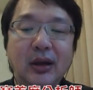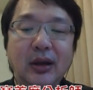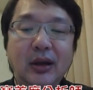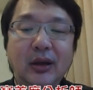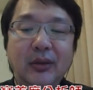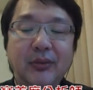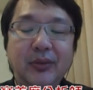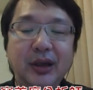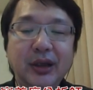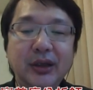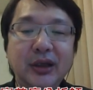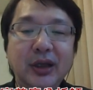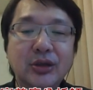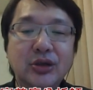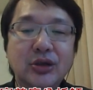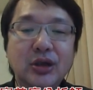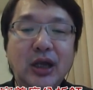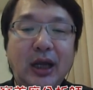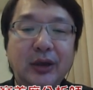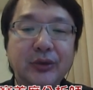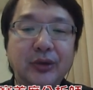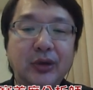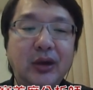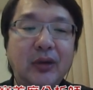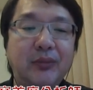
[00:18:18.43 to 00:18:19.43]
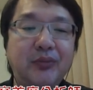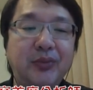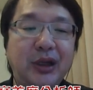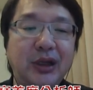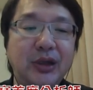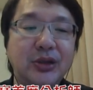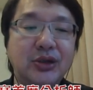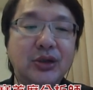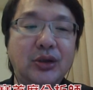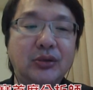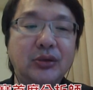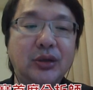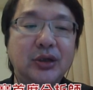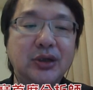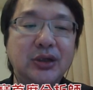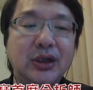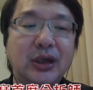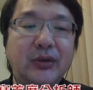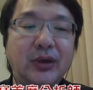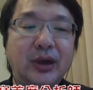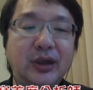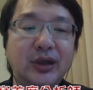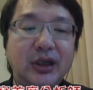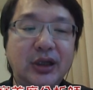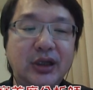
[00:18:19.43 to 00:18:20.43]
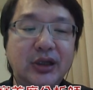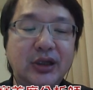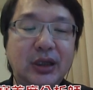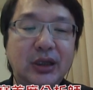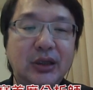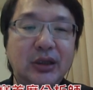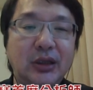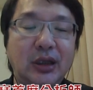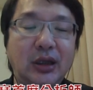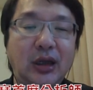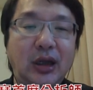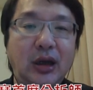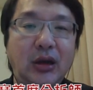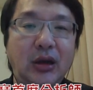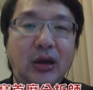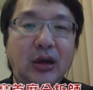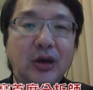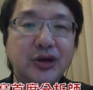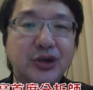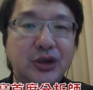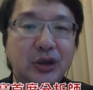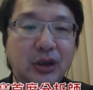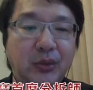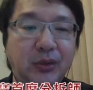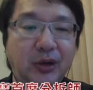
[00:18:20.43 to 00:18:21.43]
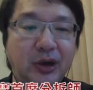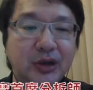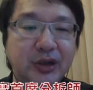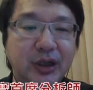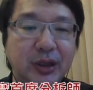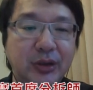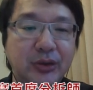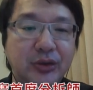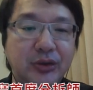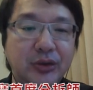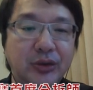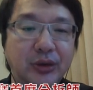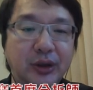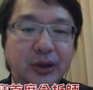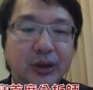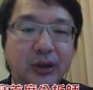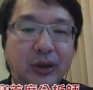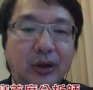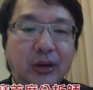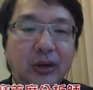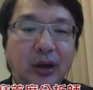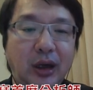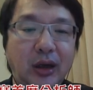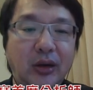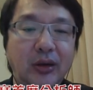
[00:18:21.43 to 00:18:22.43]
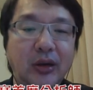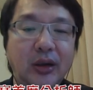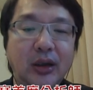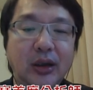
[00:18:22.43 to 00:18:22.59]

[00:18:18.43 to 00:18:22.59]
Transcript: 明年长约的比重呢将会提升到二十个 percent 左右啊。